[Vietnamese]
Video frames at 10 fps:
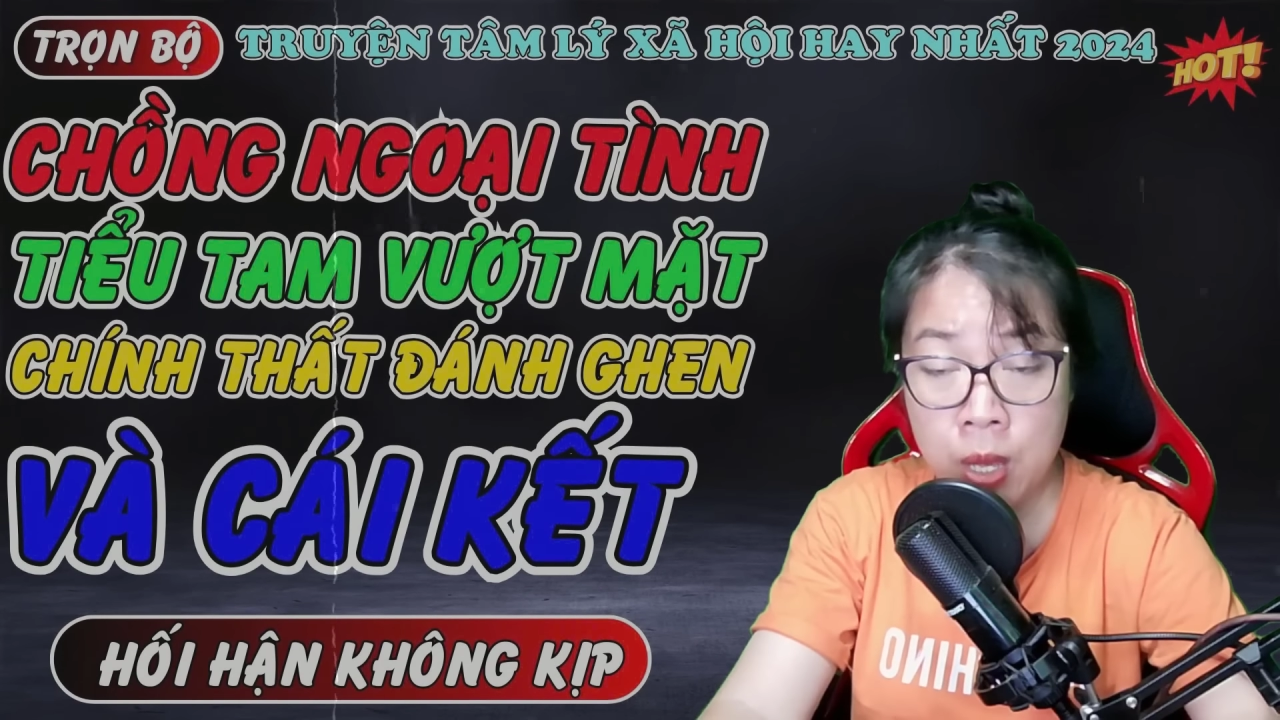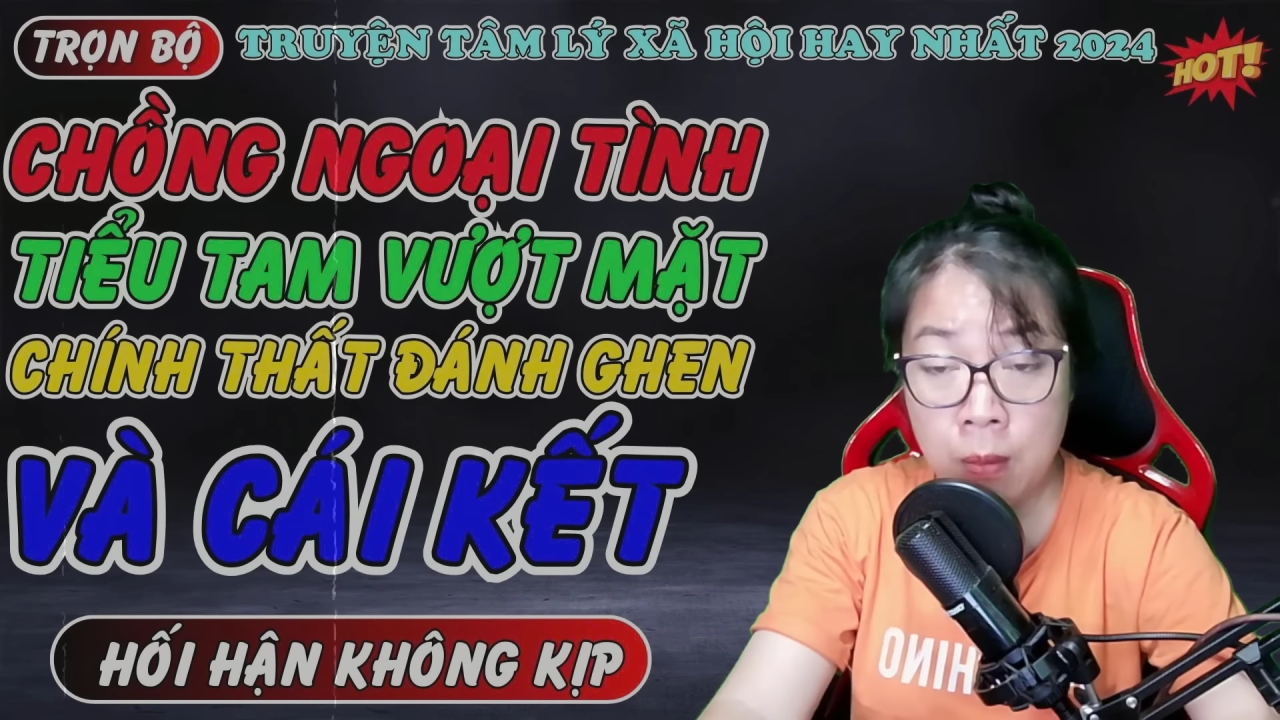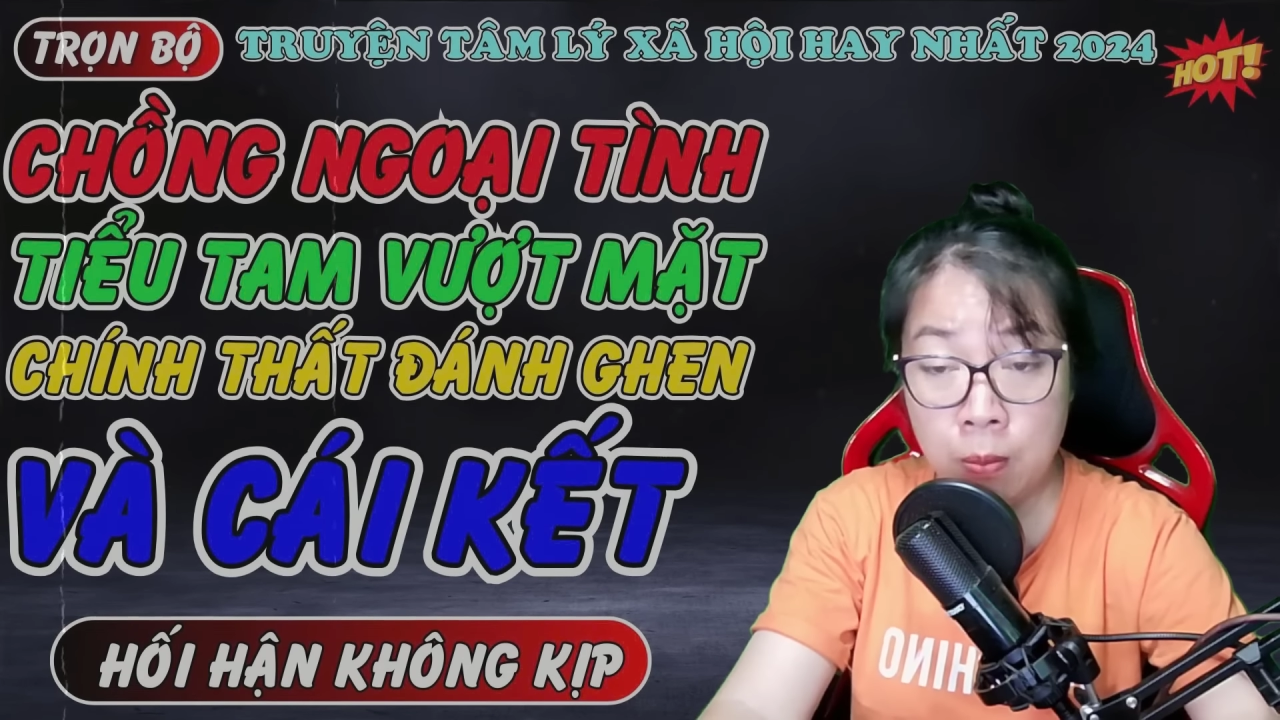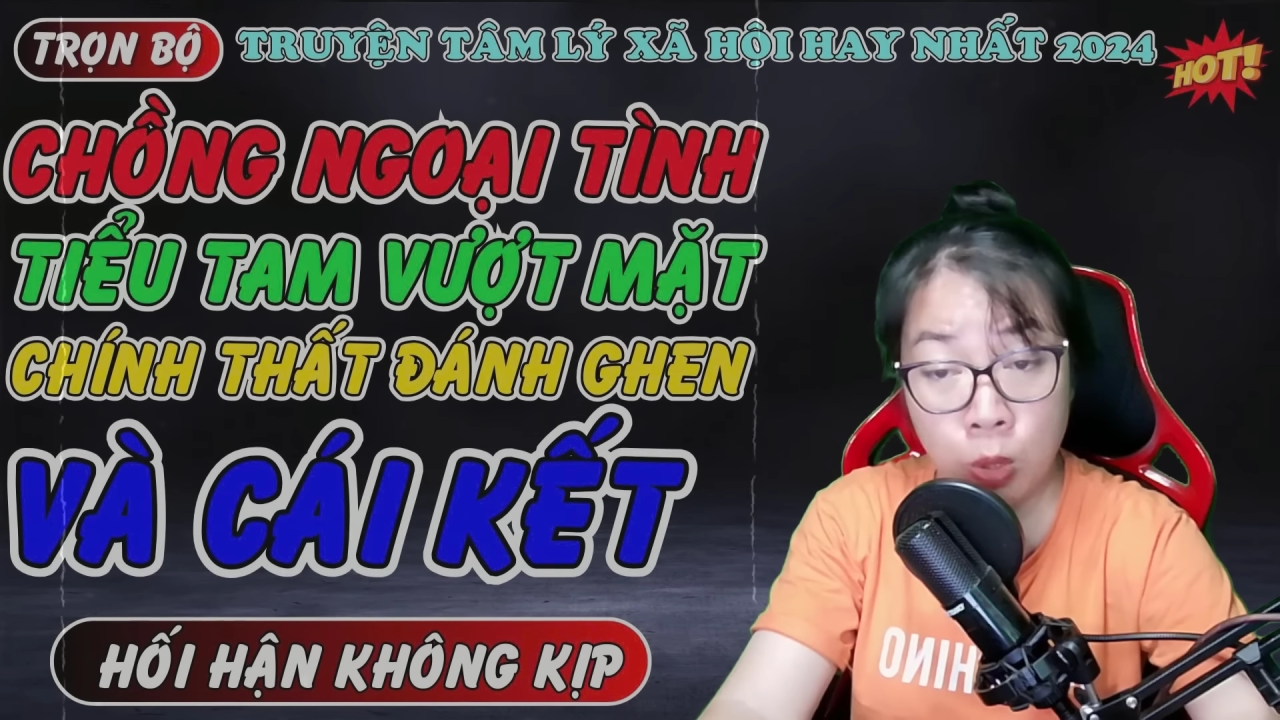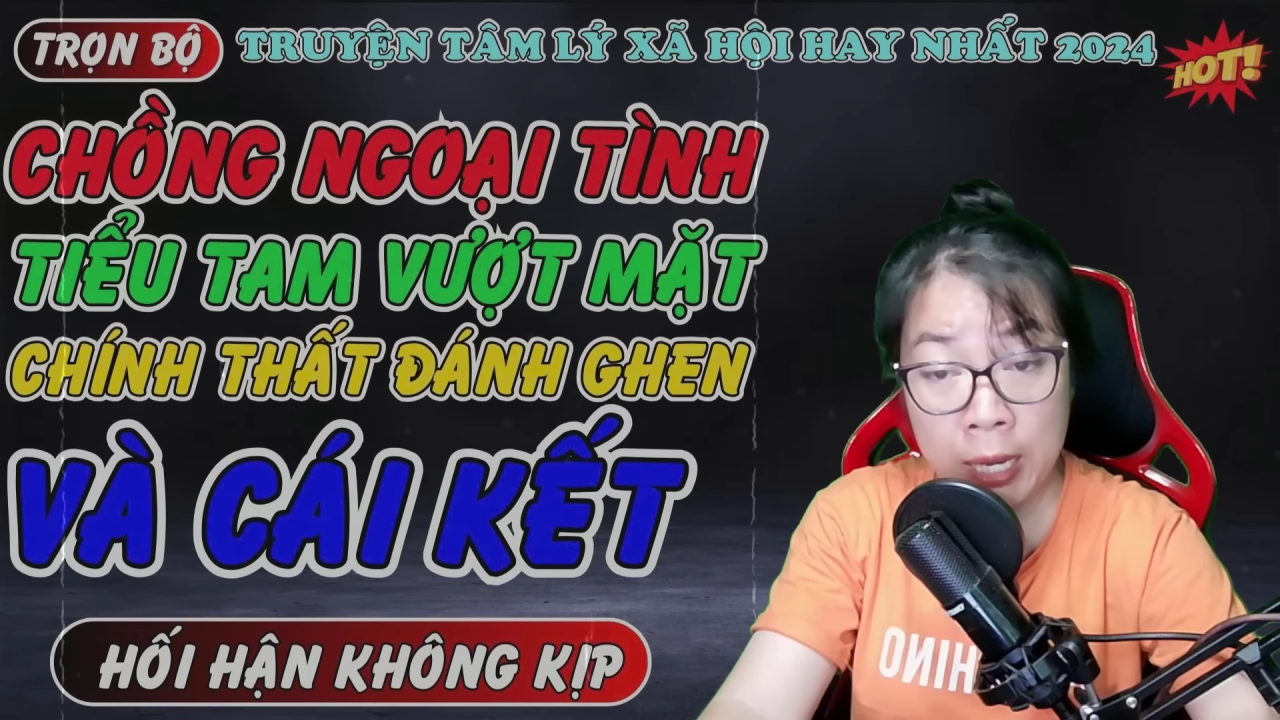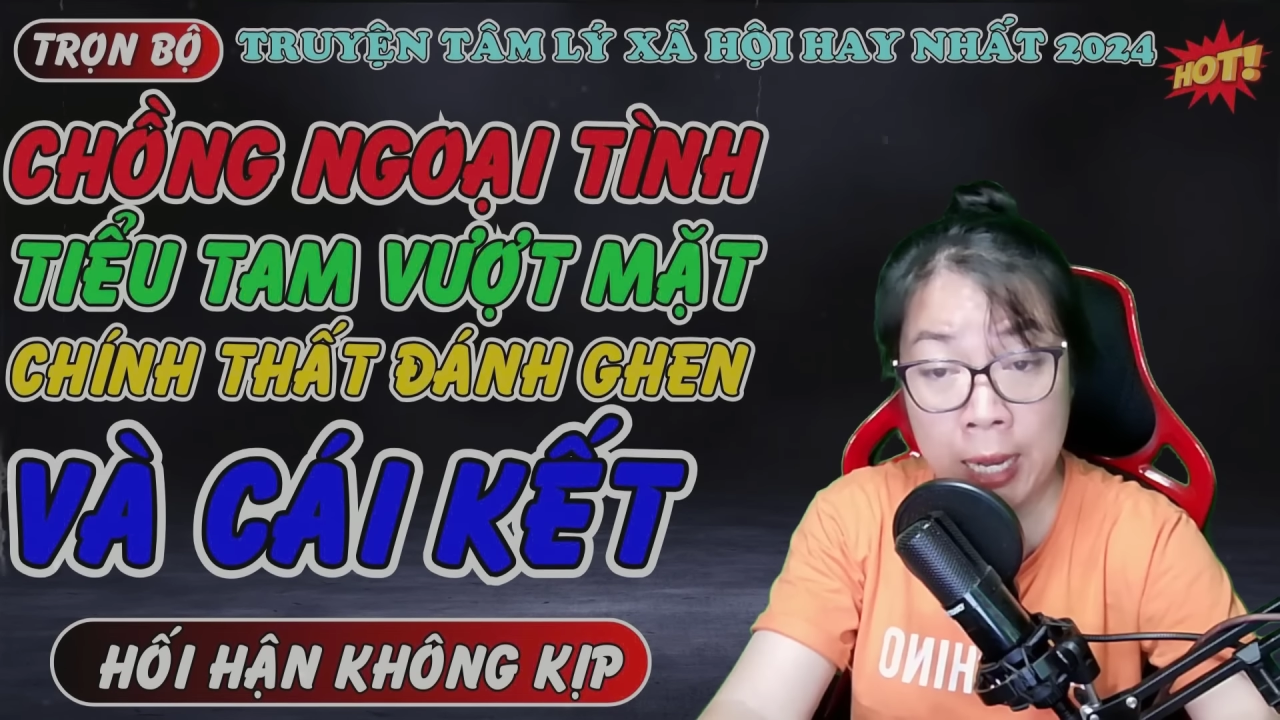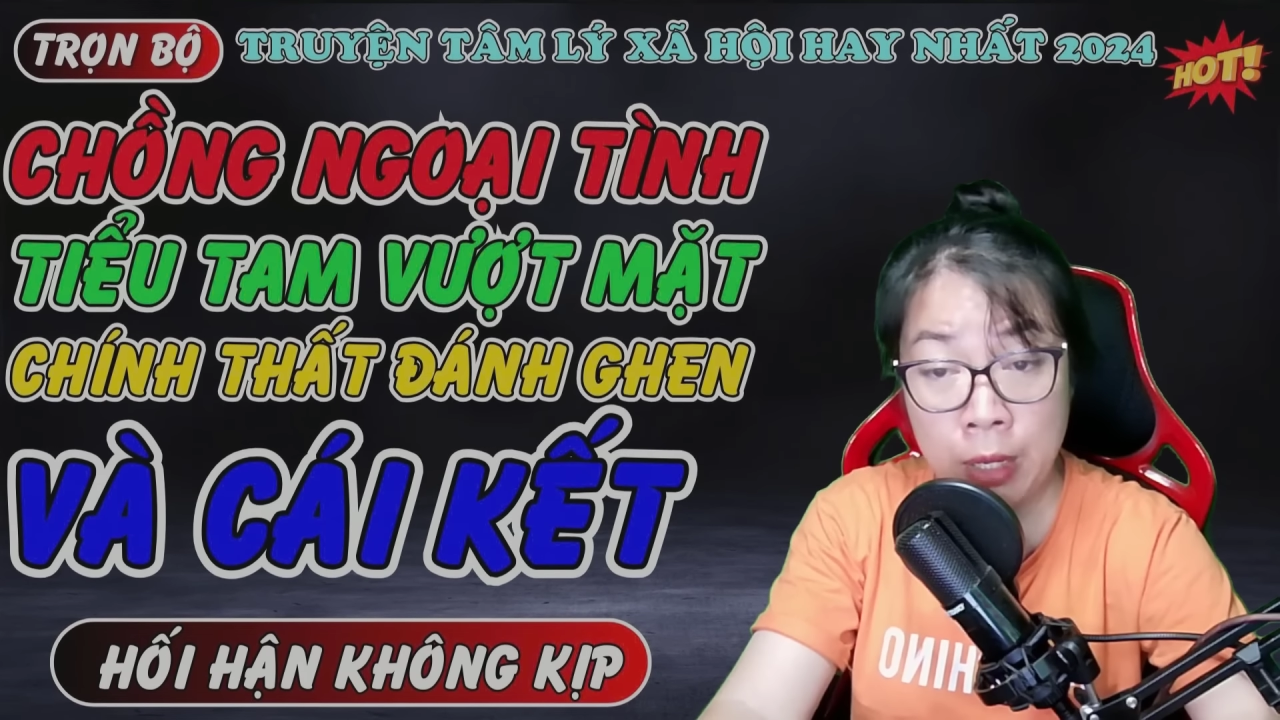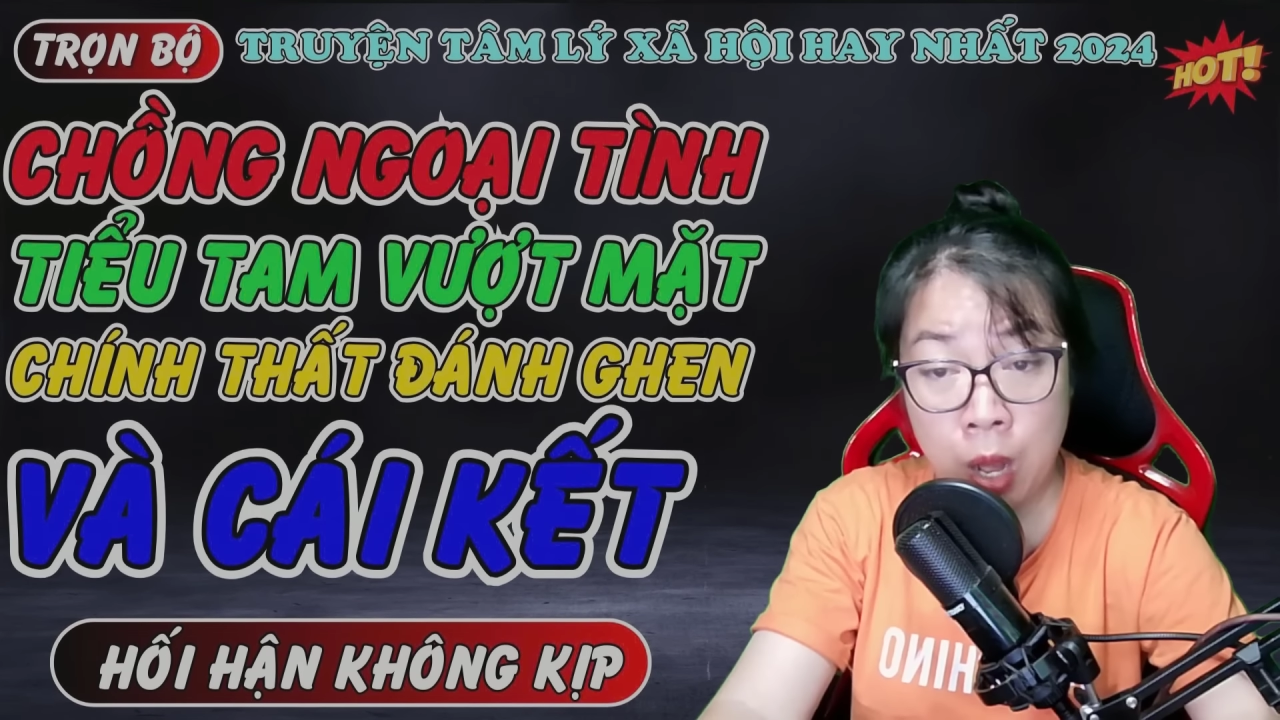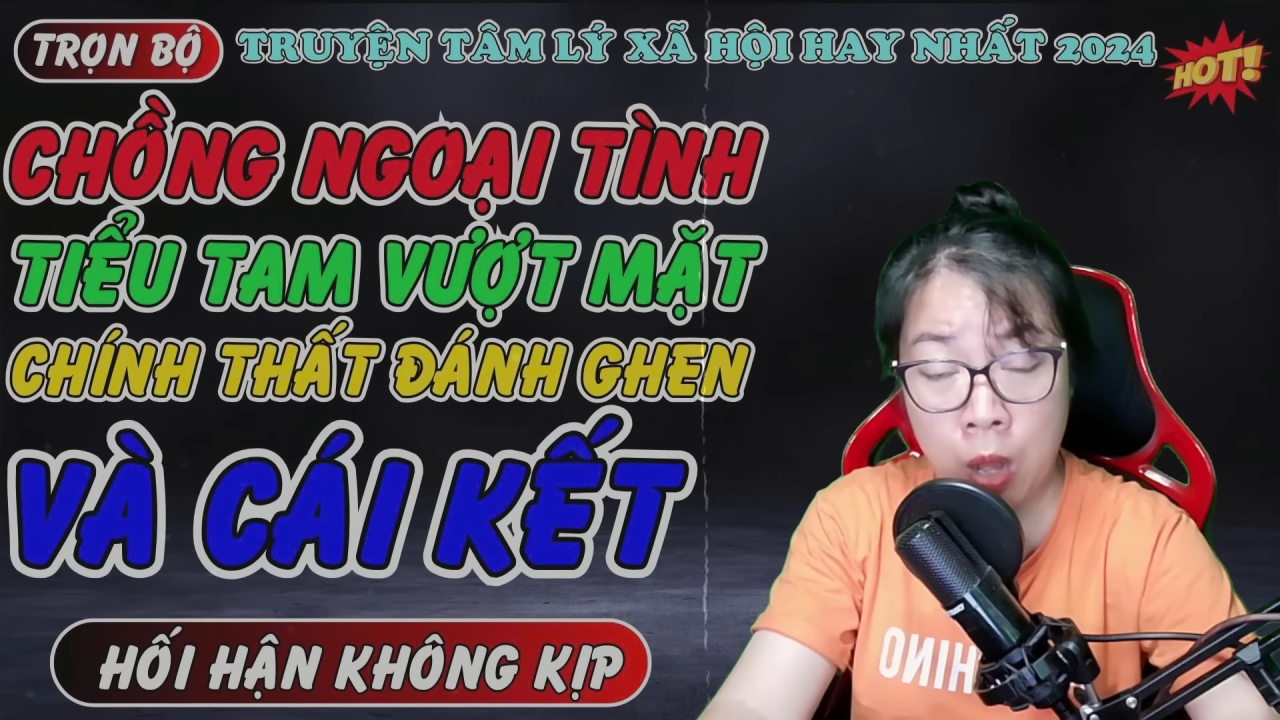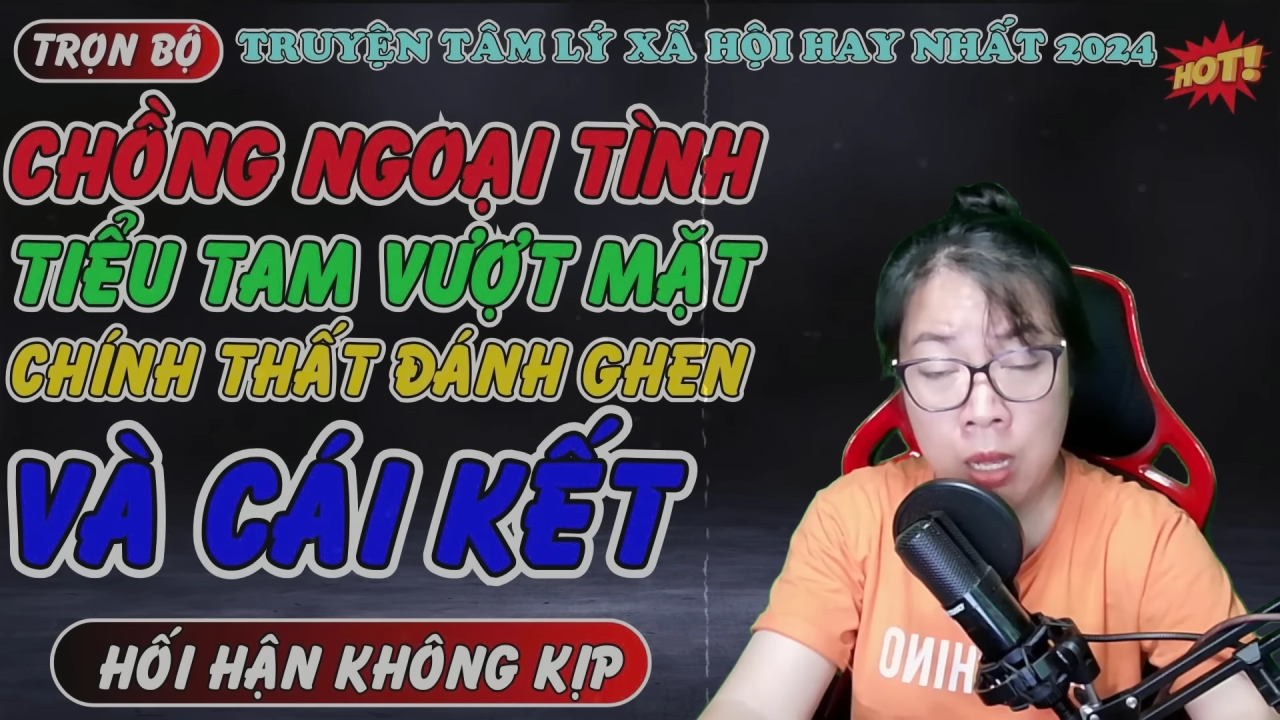Một ngày
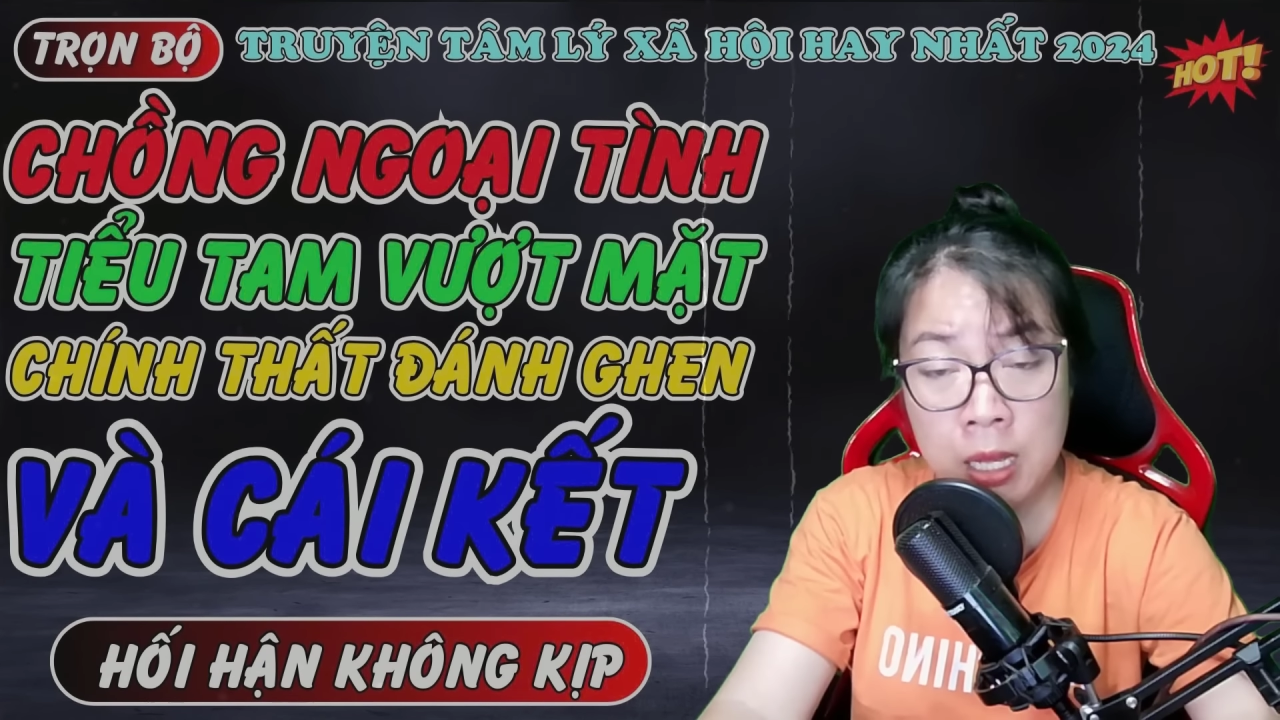nọ,